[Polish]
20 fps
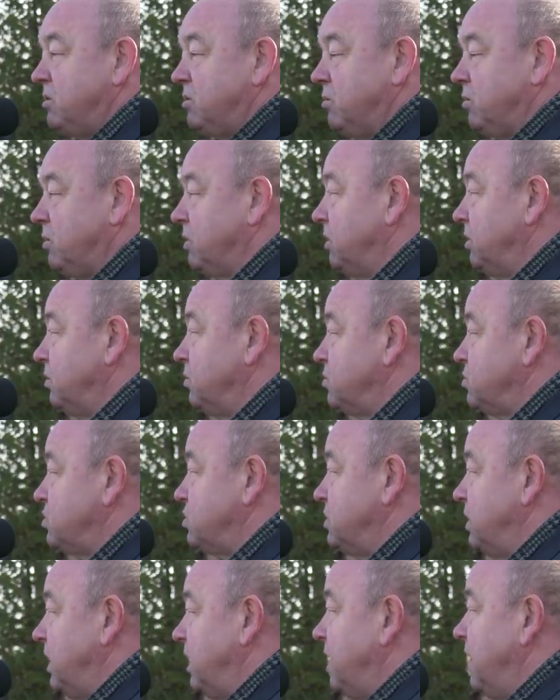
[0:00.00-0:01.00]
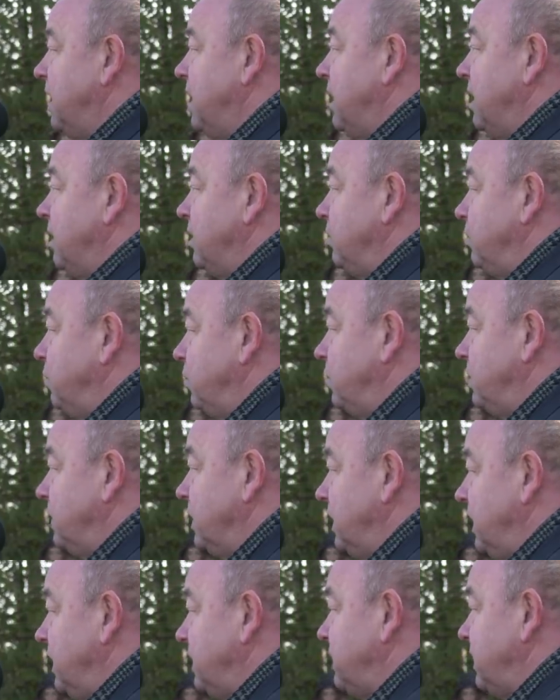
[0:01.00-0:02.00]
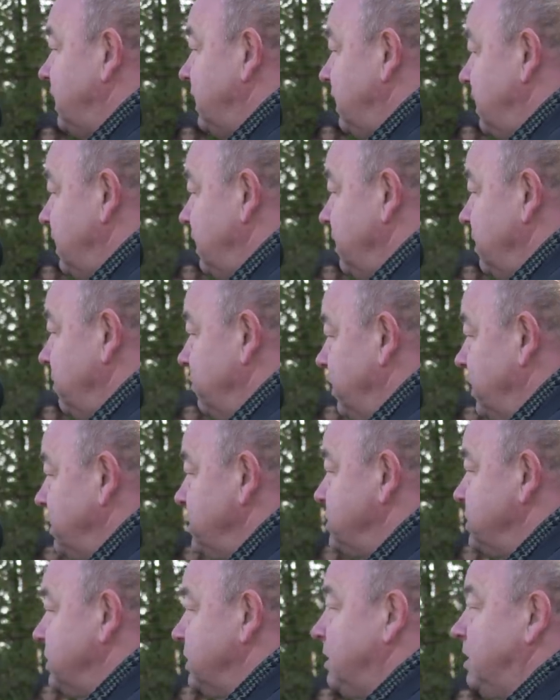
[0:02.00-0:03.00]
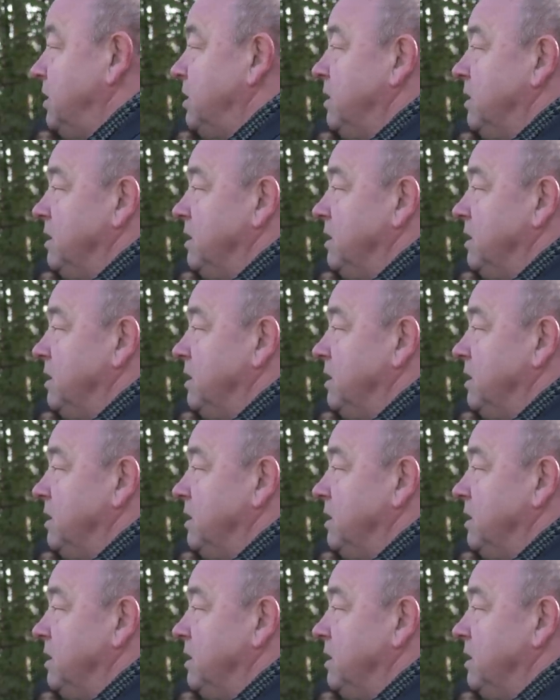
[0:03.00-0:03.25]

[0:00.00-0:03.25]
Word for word: który już na długie lata będzie